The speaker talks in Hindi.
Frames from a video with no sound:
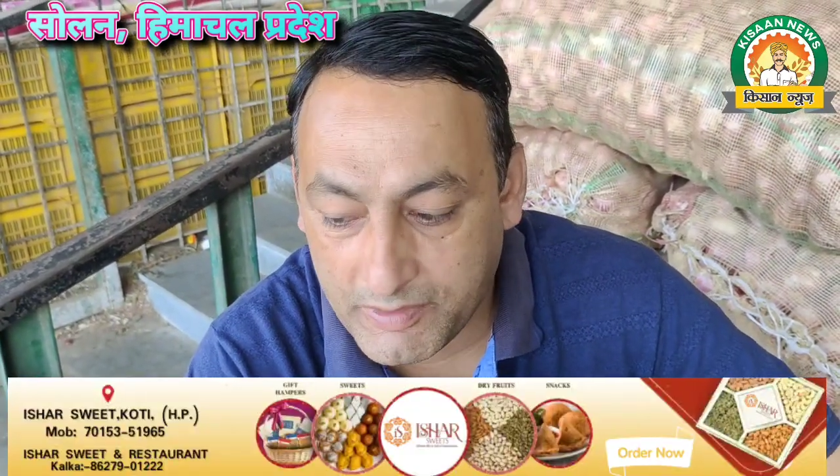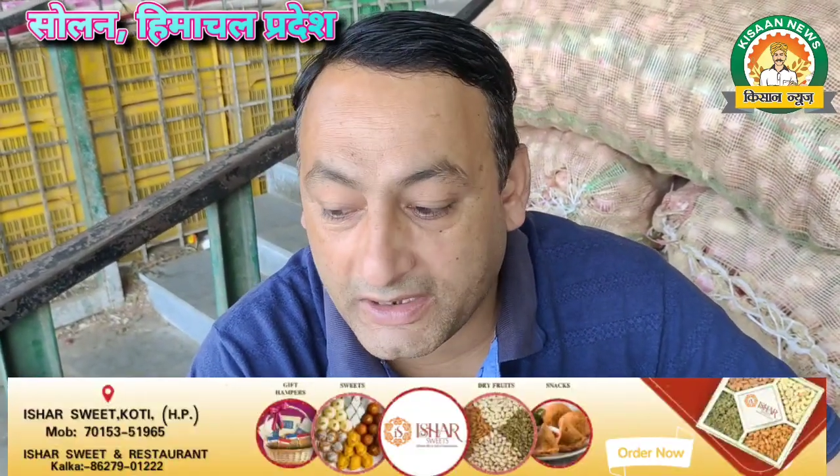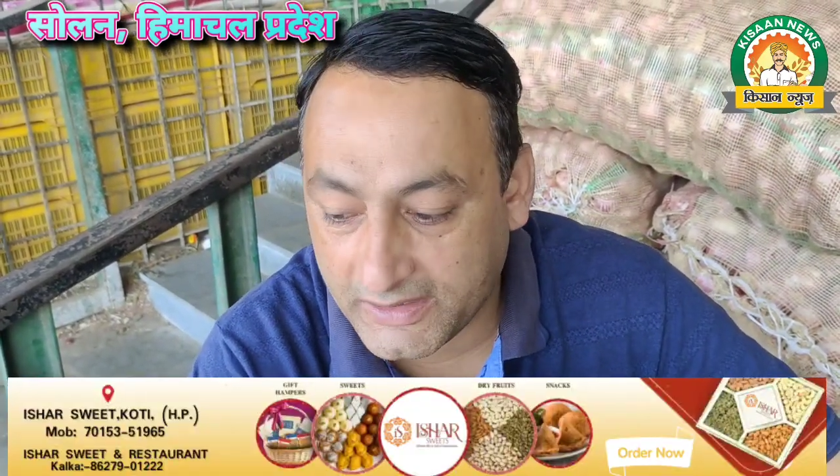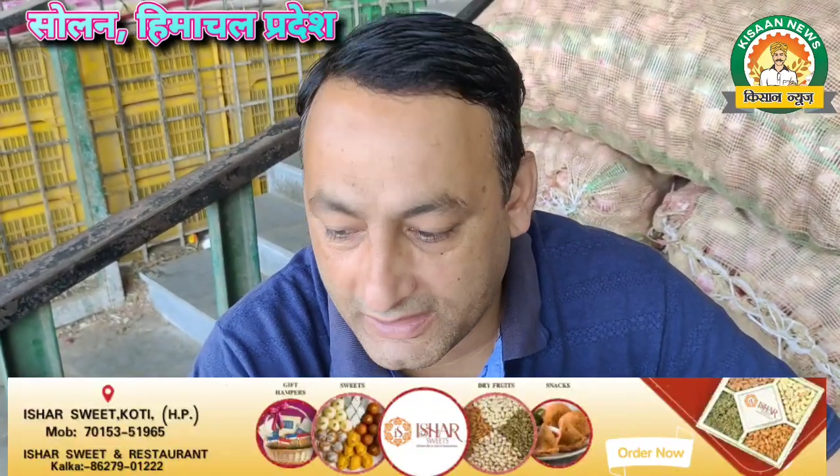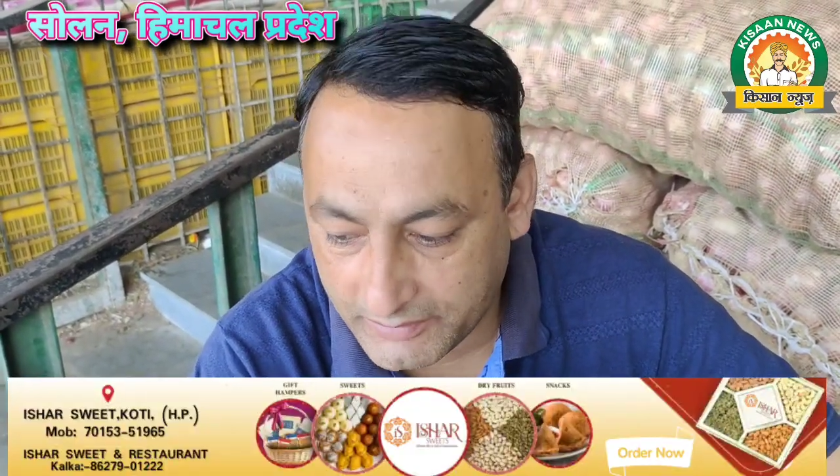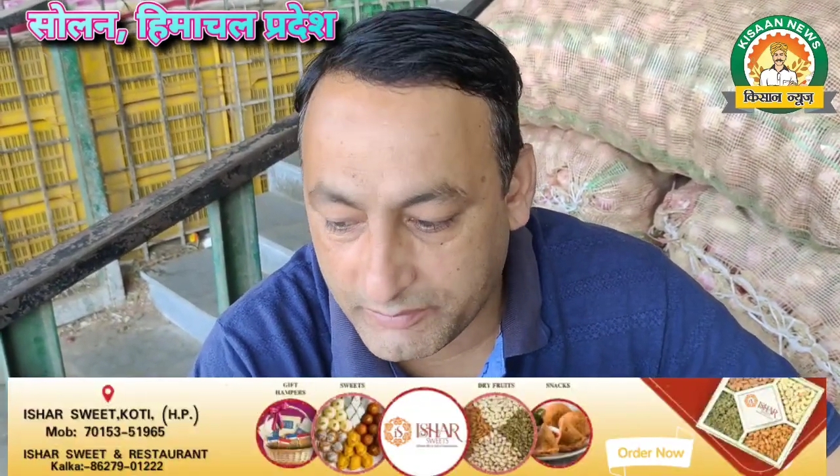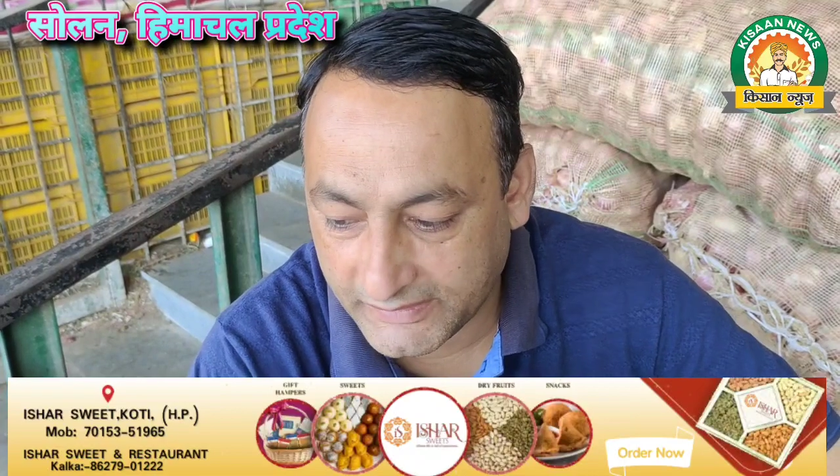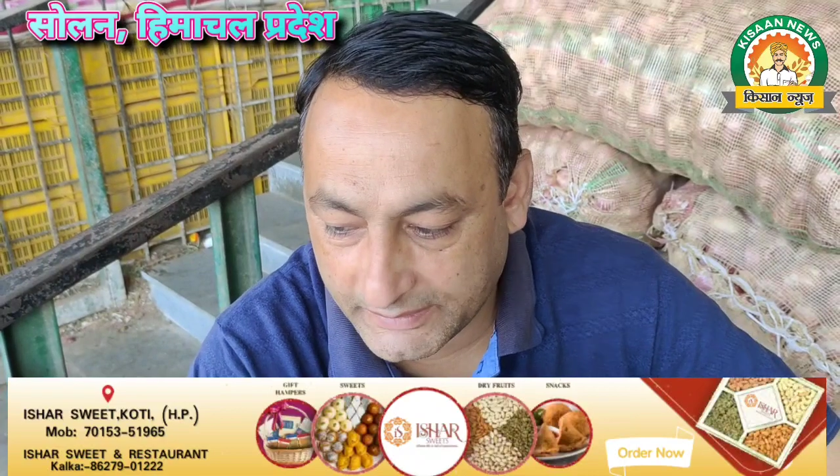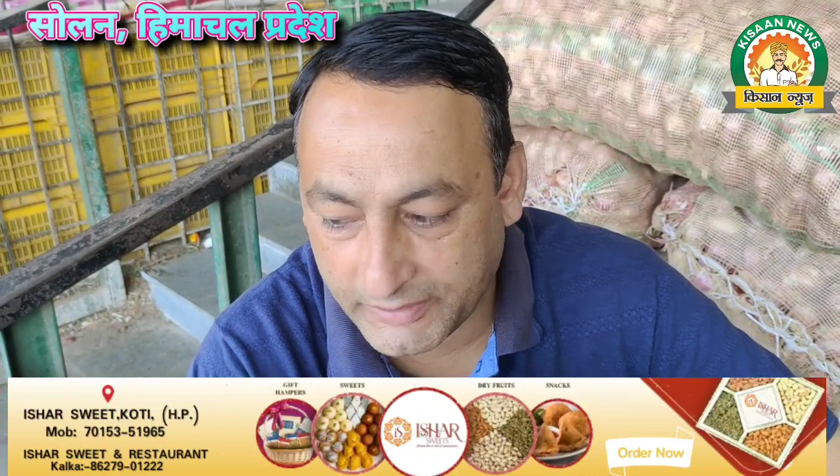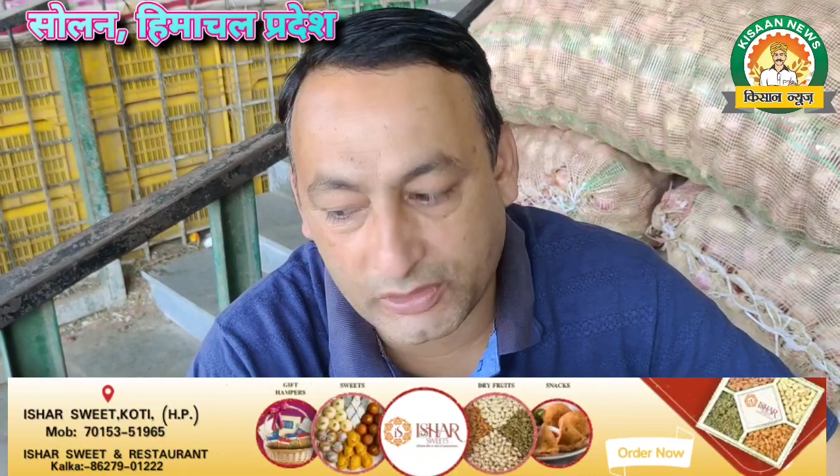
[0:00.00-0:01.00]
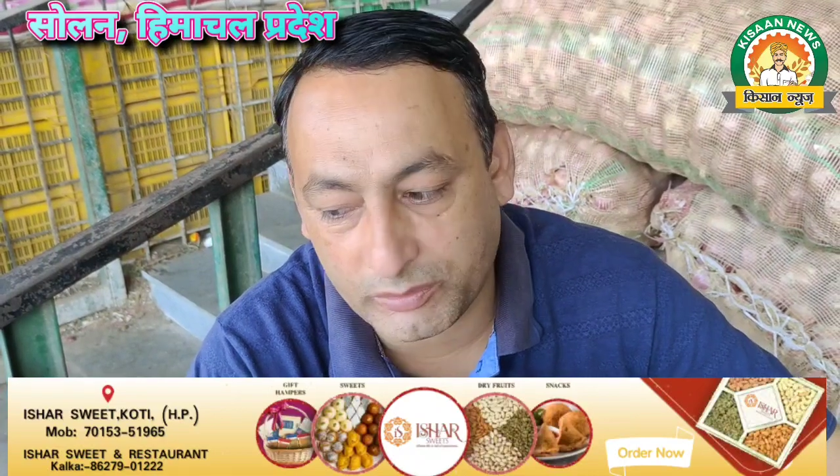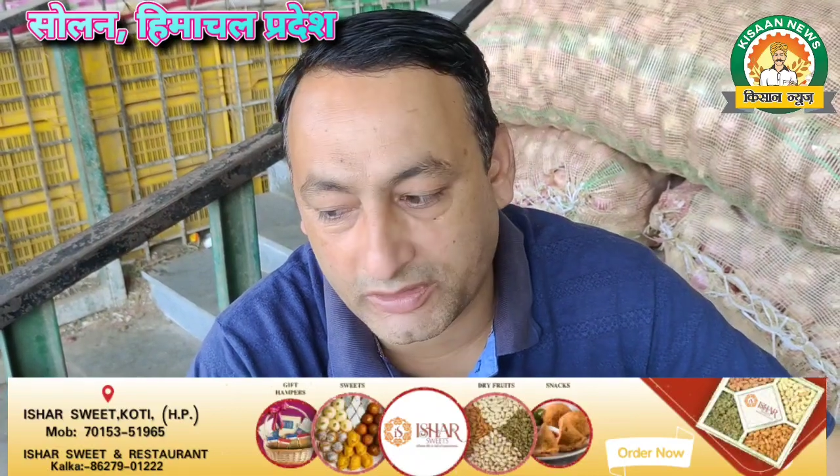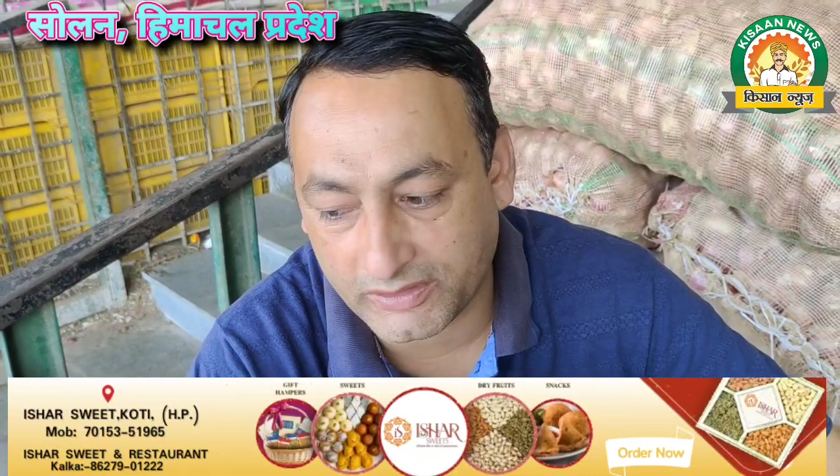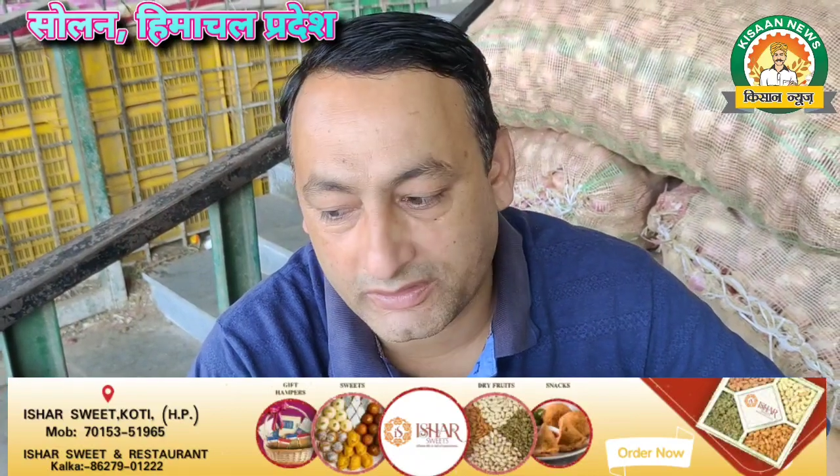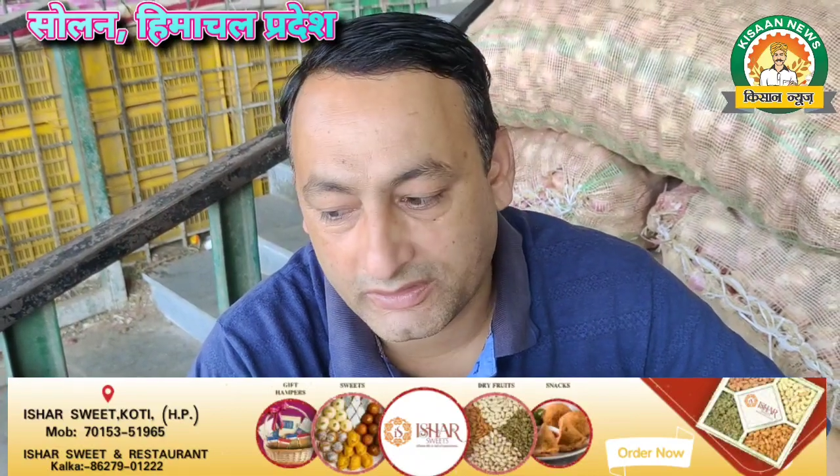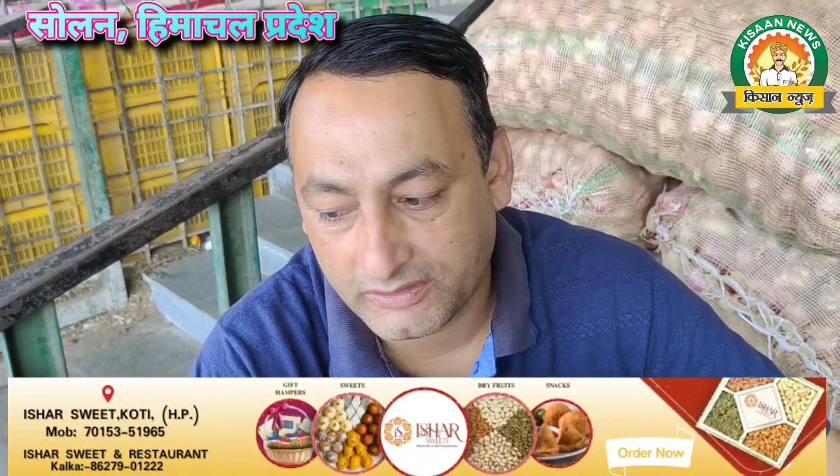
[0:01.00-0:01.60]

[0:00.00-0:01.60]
पहाड़ी आया था बीस रुपये किलो बिका